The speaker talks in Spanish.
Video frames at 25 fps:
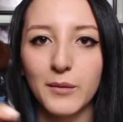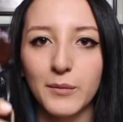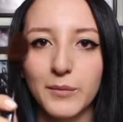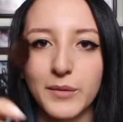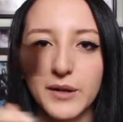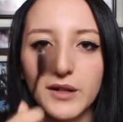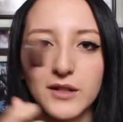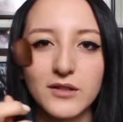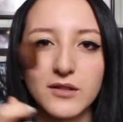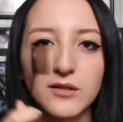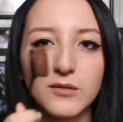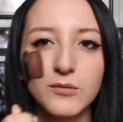
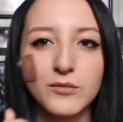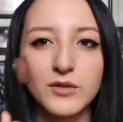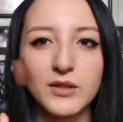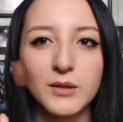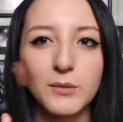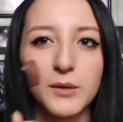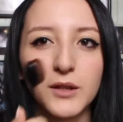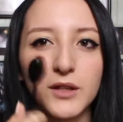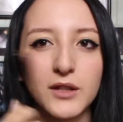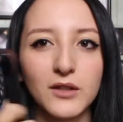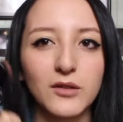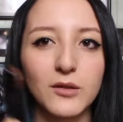pero es como un
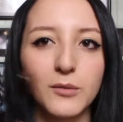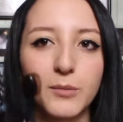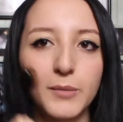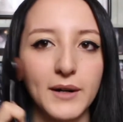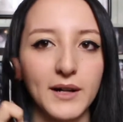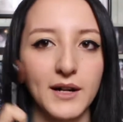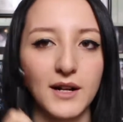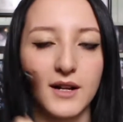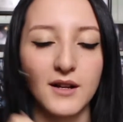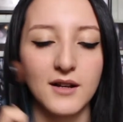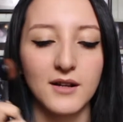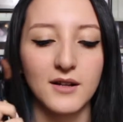cepillito
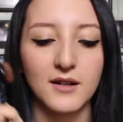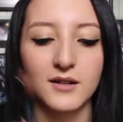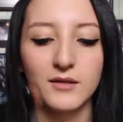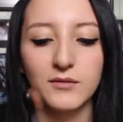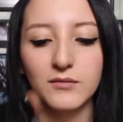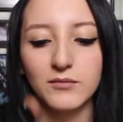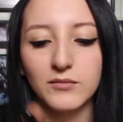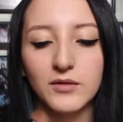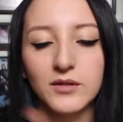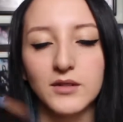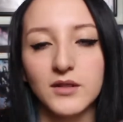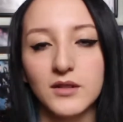para,
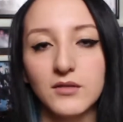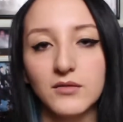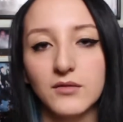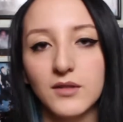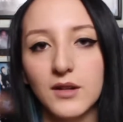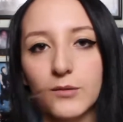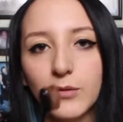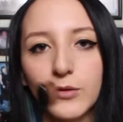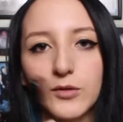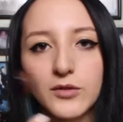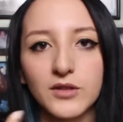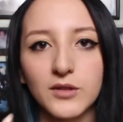pues es
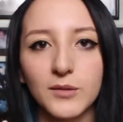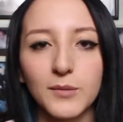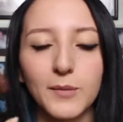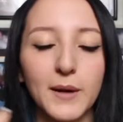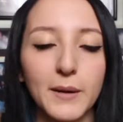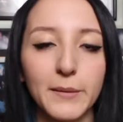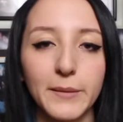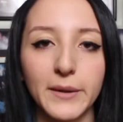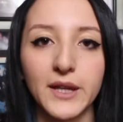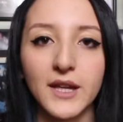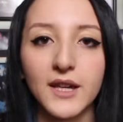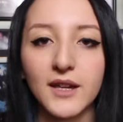una brocha
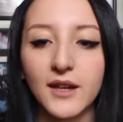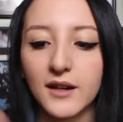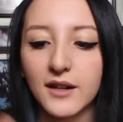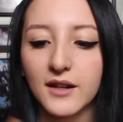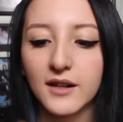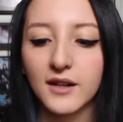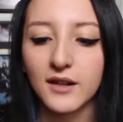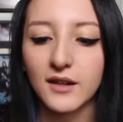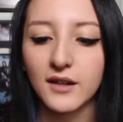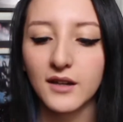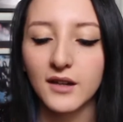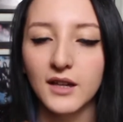para
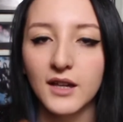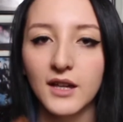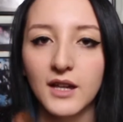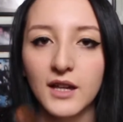maquillaje.